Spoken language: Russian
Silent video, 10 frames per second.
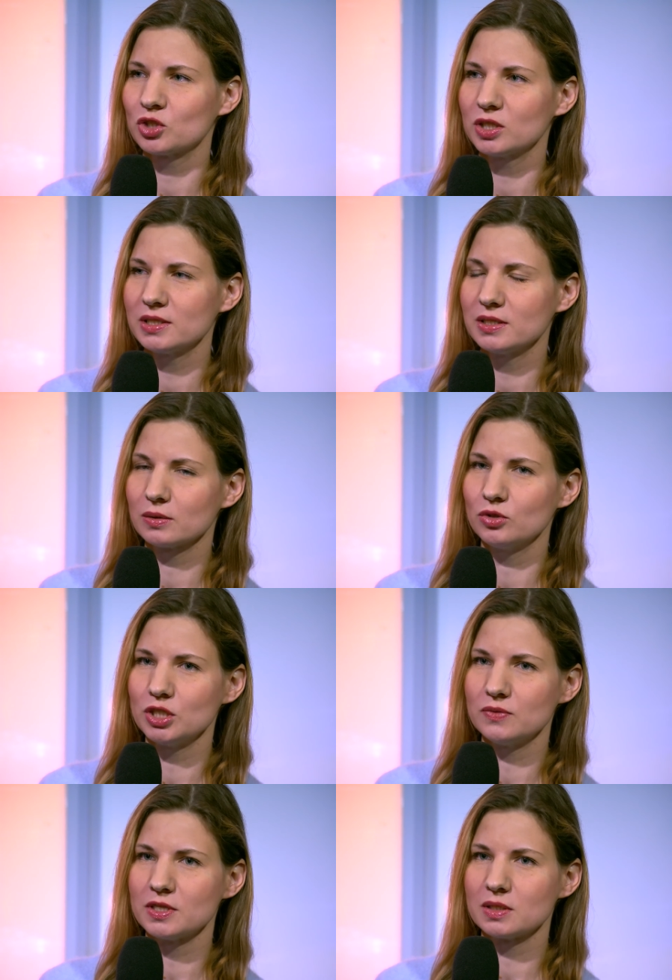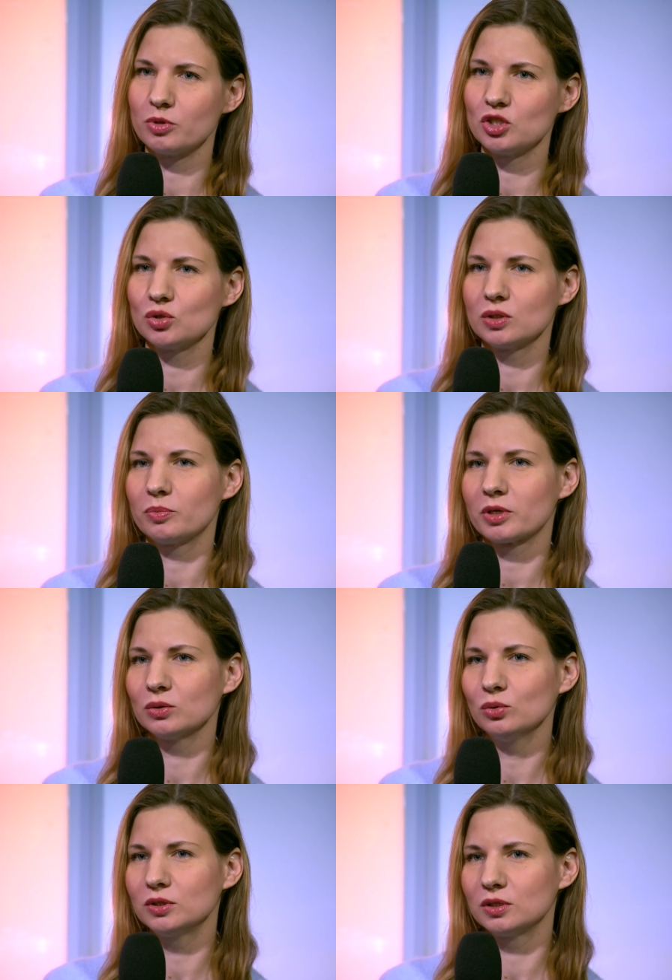что если исключить все запрещенные
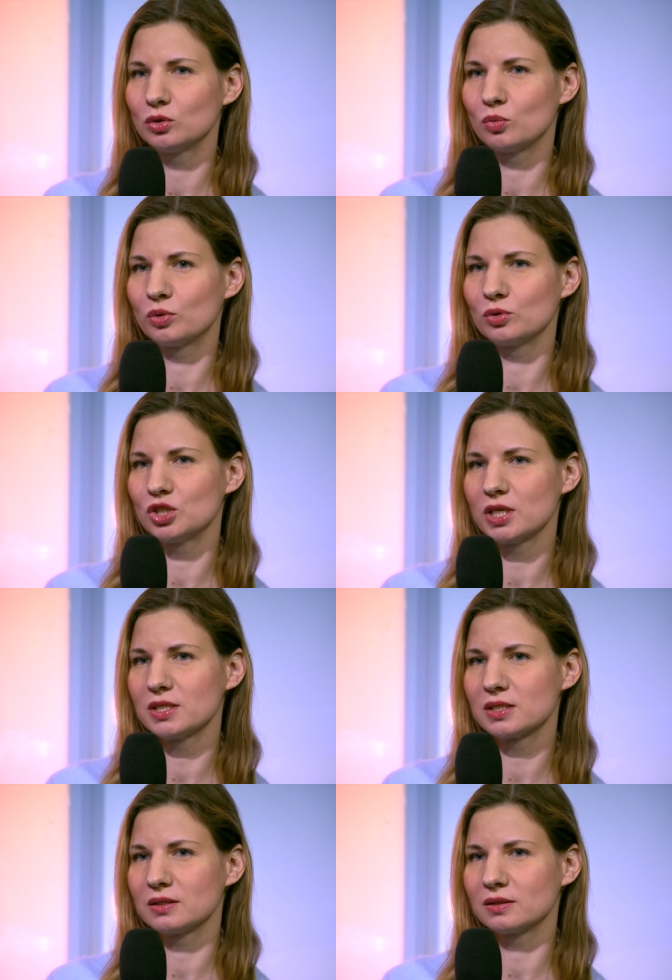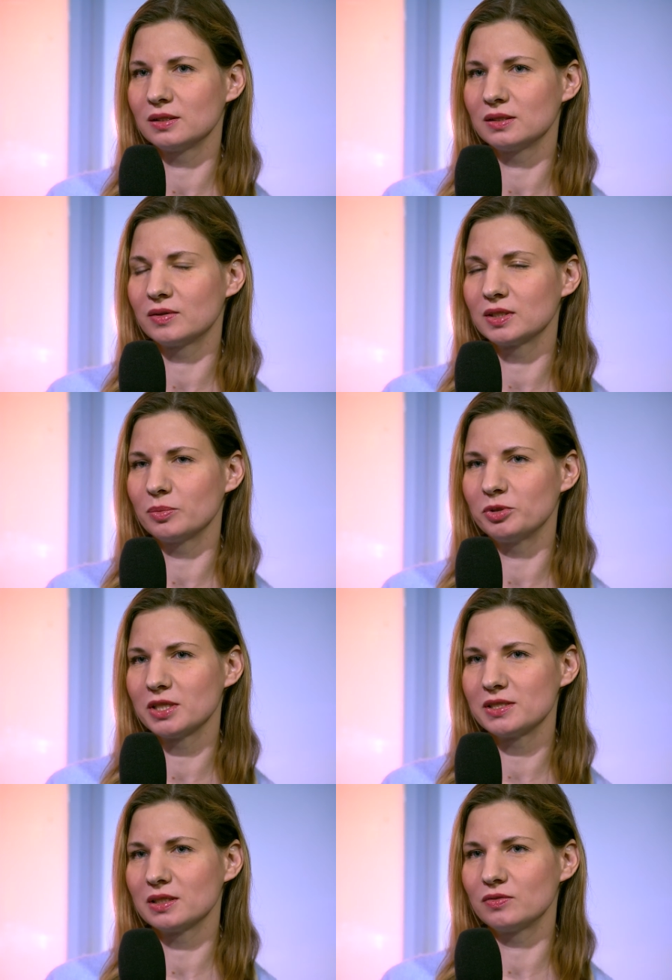продукты, то получается нехватка
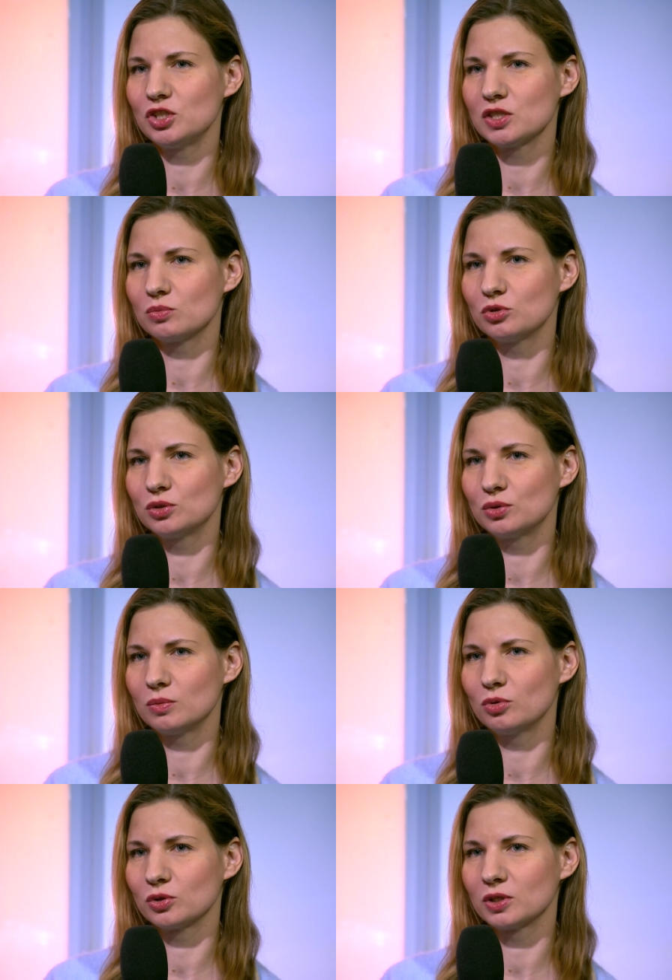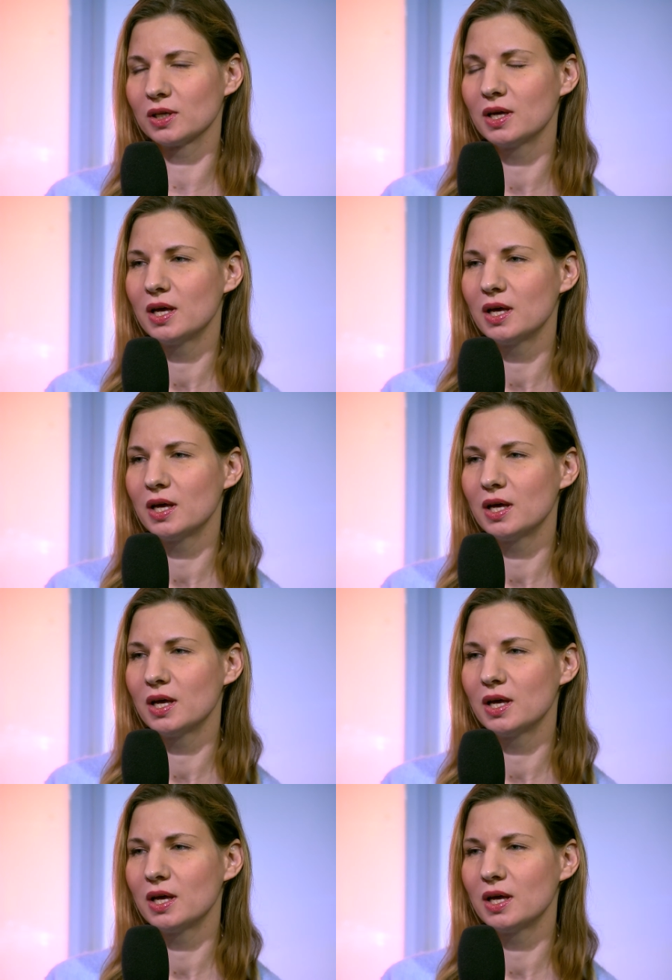питательных веществ будет у ребенка.